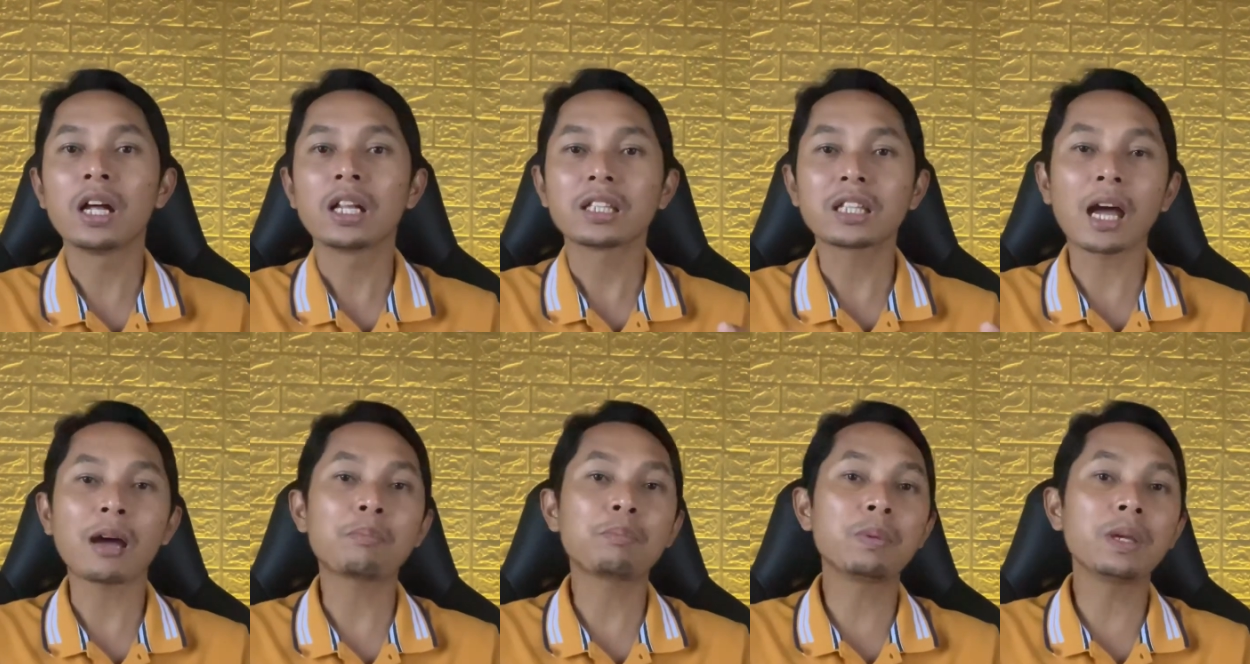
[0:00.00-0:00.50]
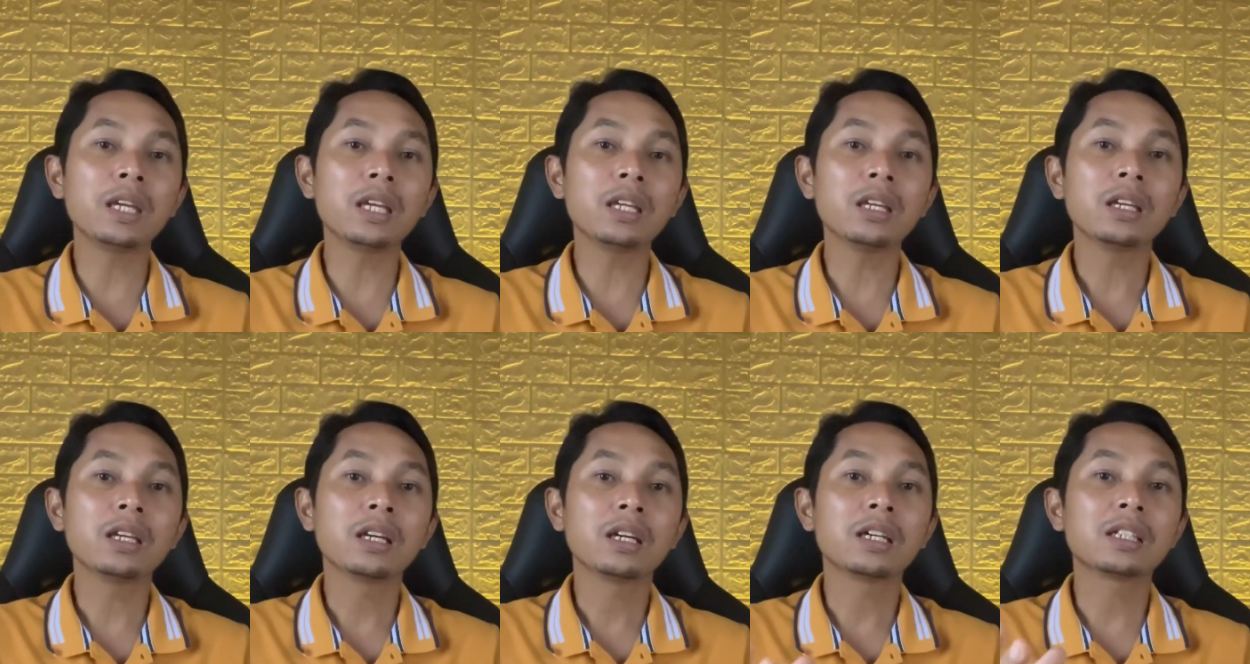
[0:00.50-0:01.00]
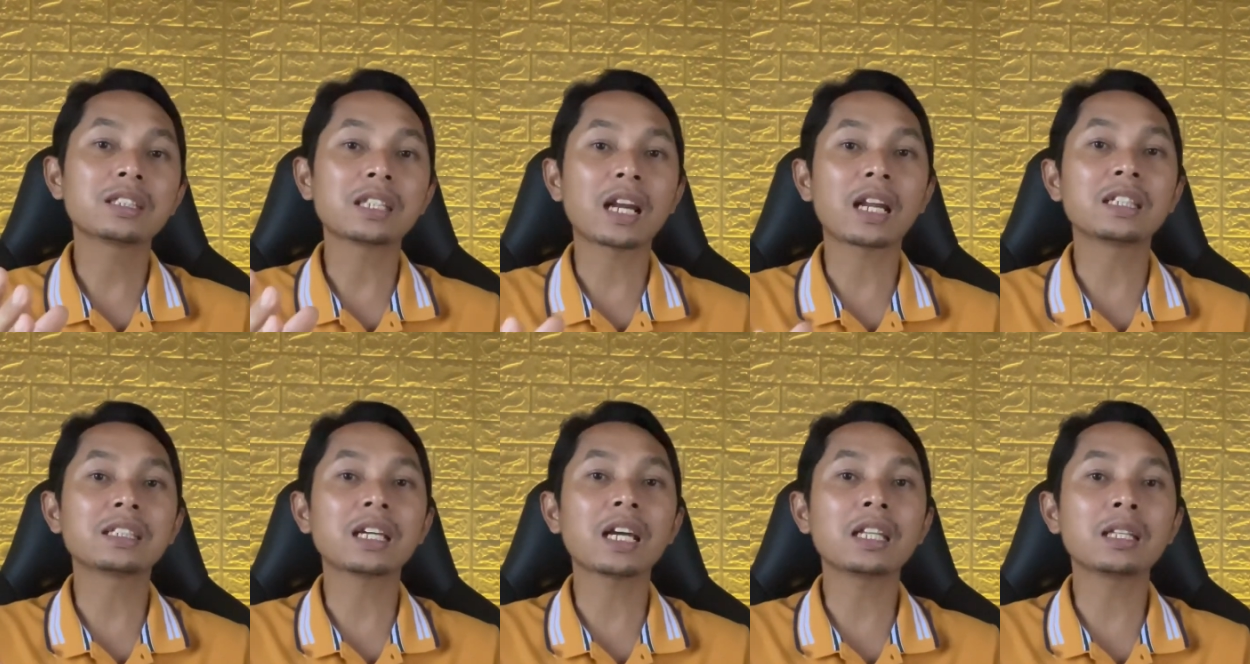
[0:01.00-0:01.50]
Tapi eh,
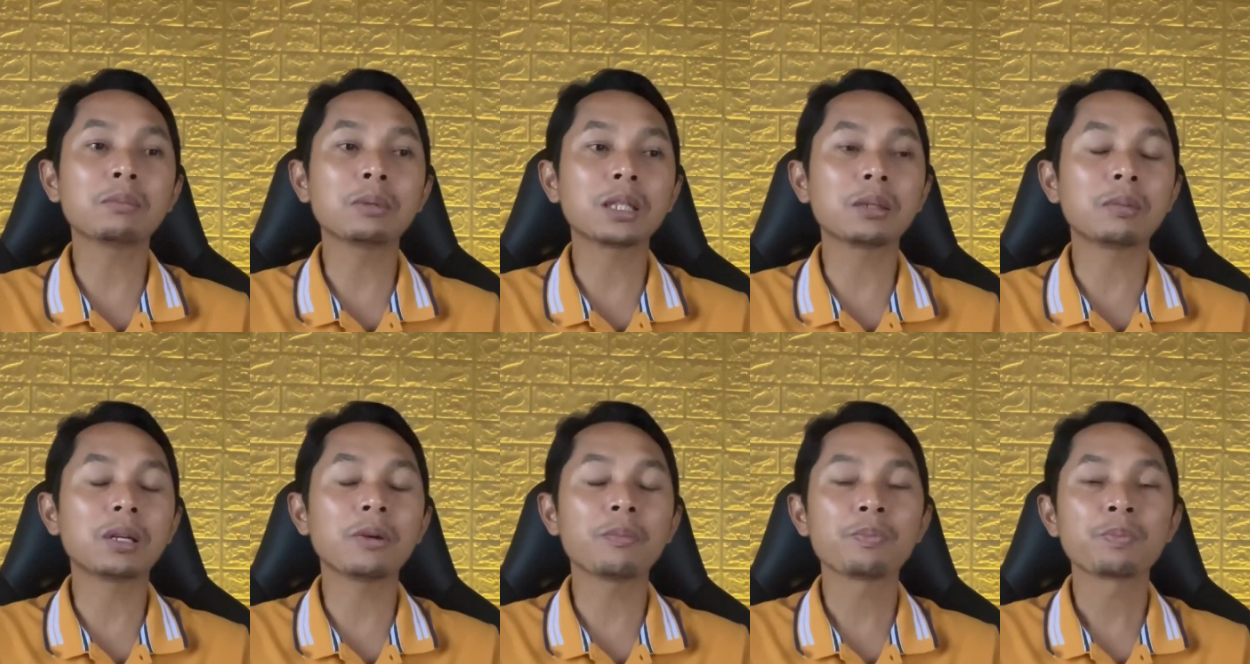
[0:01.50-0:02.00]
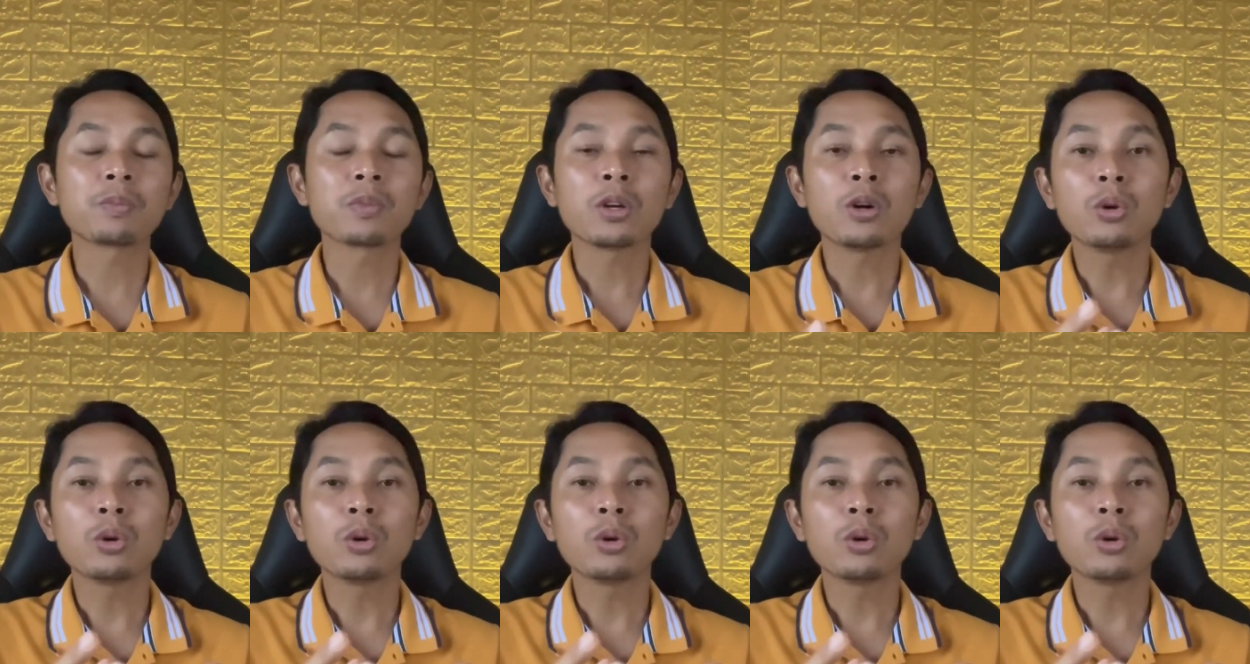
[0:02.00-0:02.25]
saran saya teman-teman,